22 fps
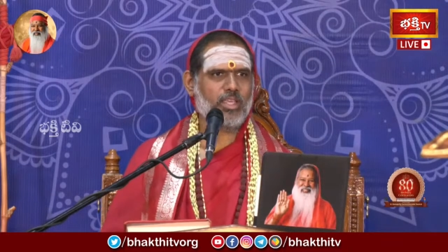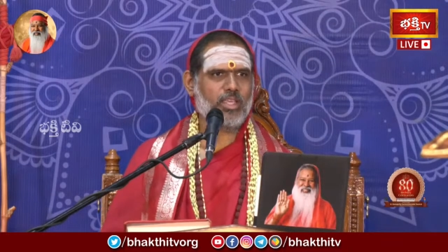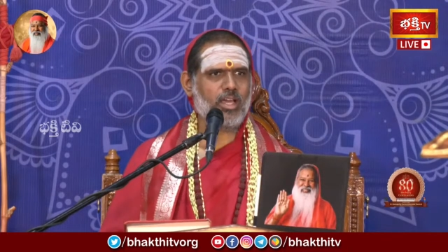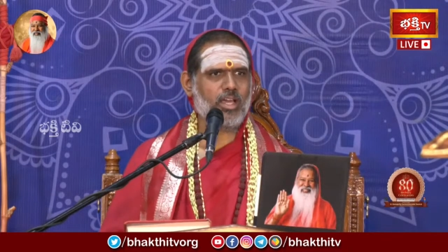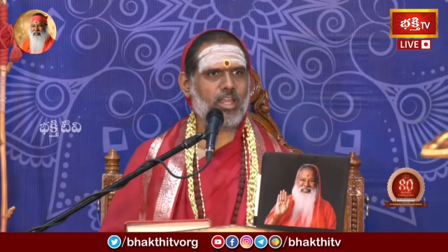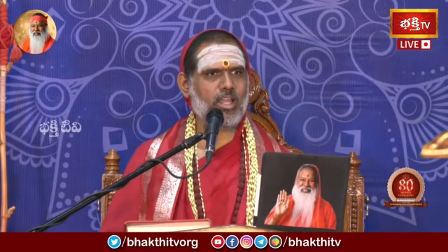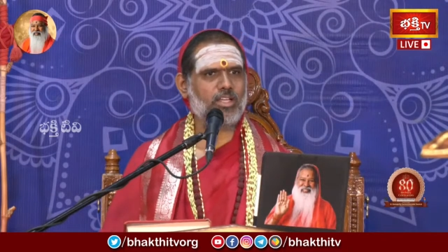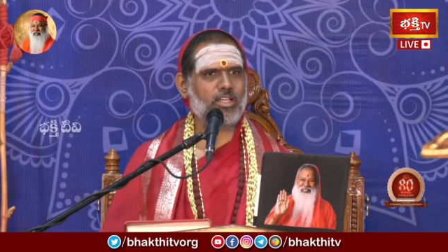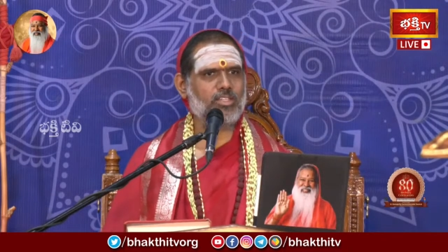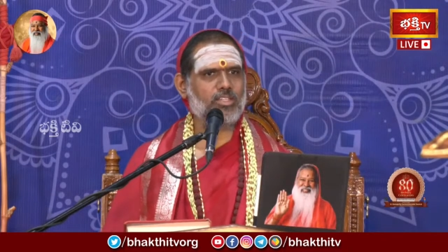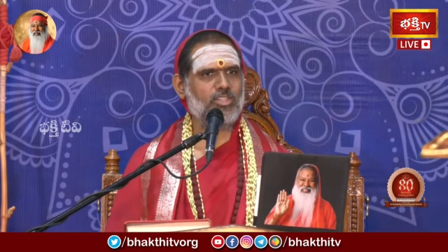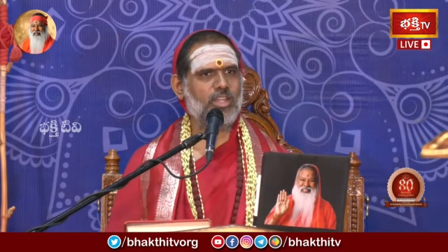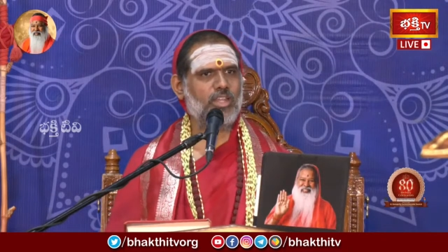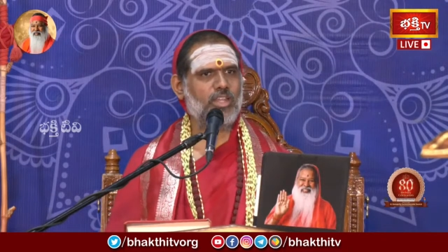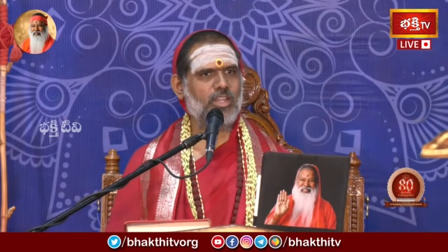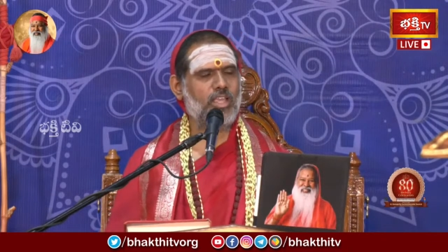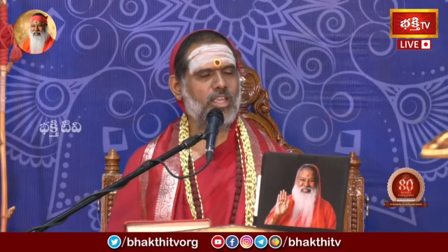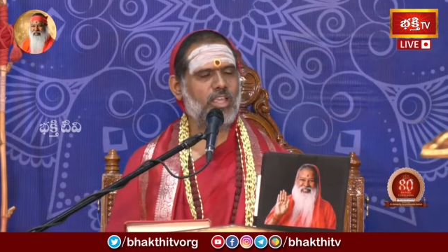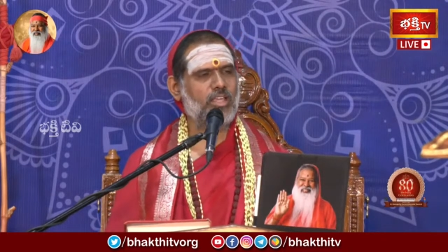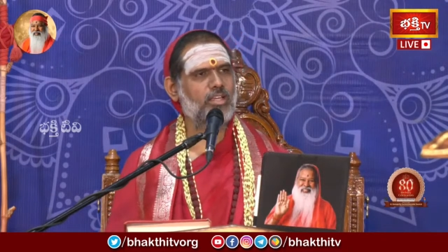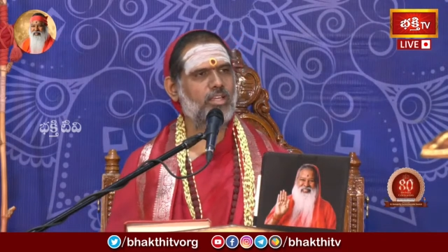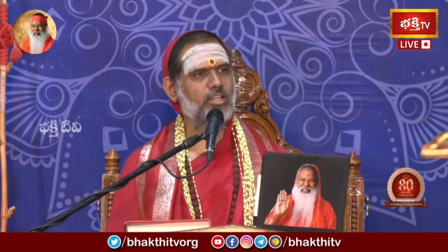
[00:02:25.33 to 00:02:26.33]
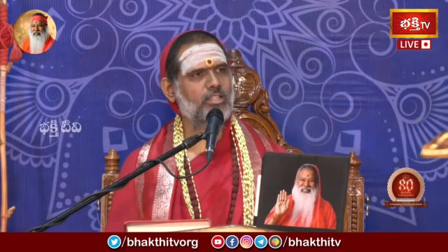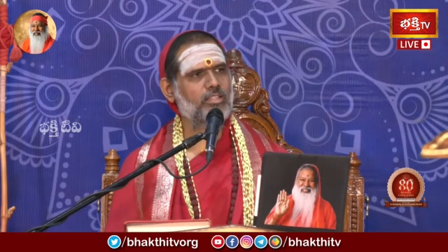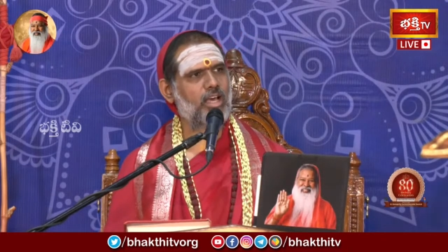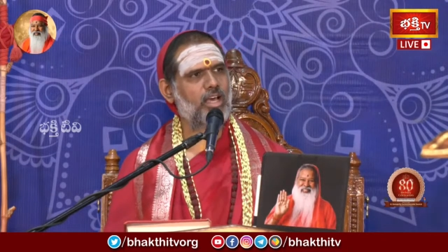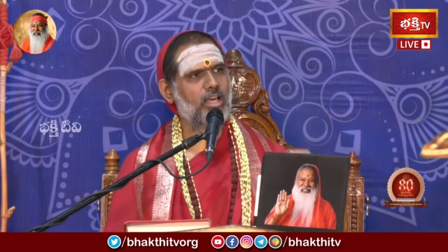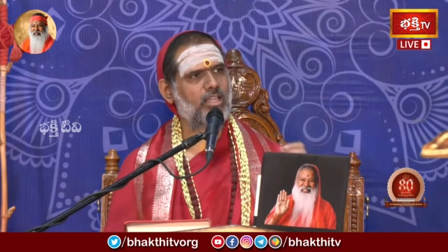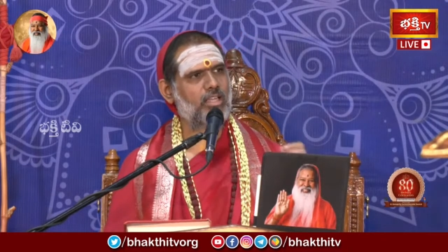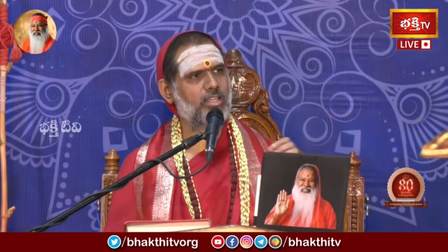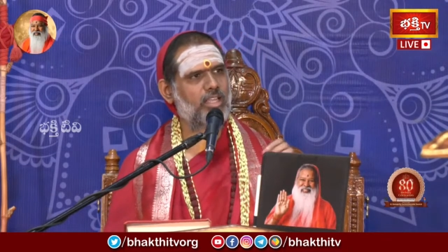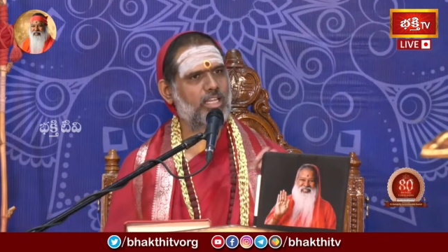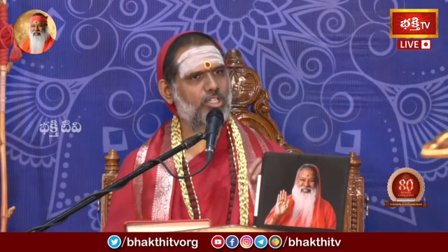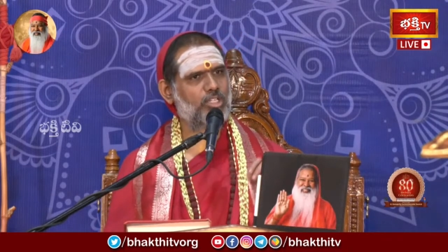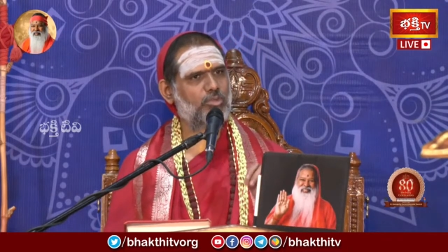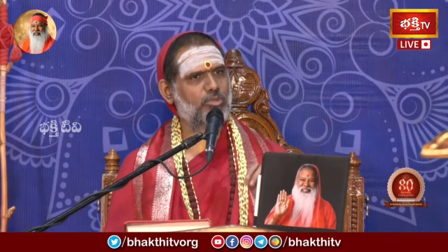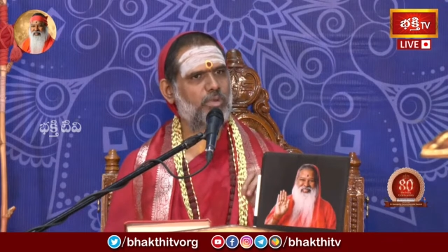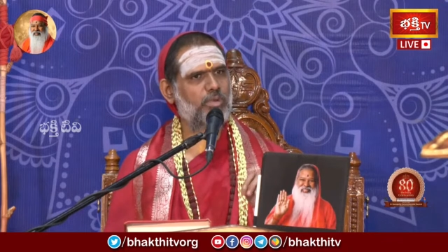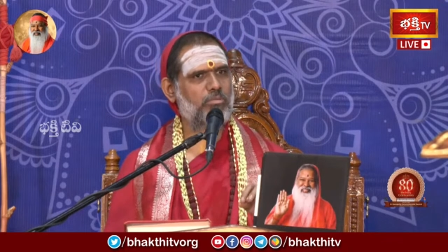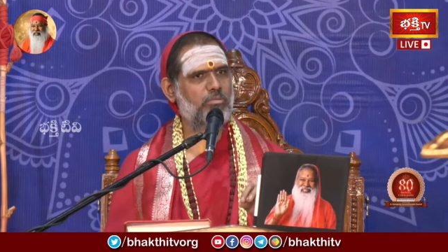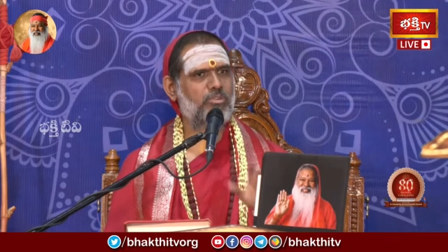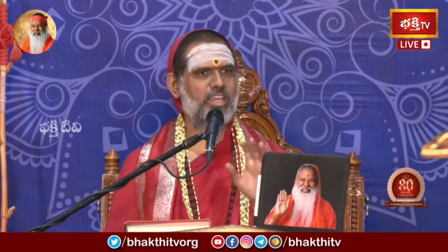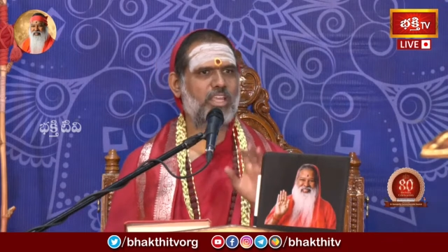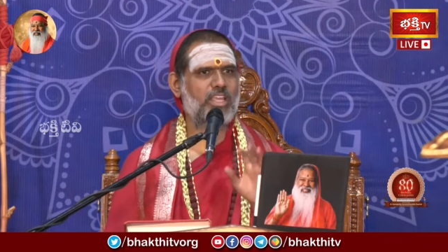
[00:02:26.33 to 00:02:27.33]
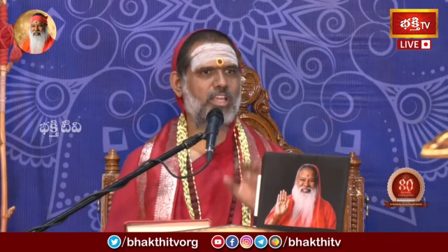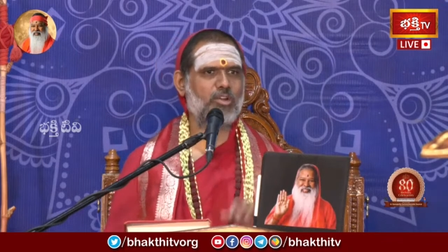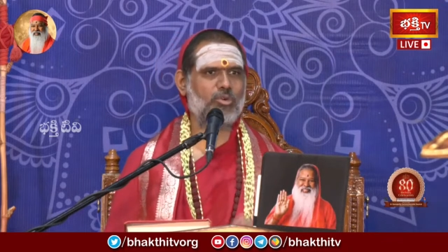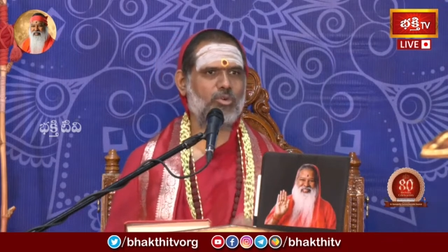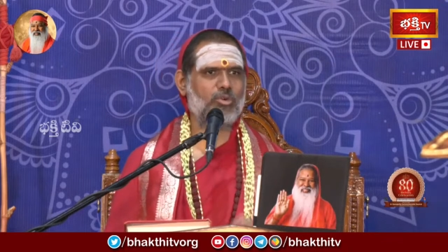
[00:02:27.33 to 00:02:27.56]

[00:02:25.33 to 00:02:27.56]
ఆ రాశినే ధాన్యలక్ష్మి అమ్మవారిగా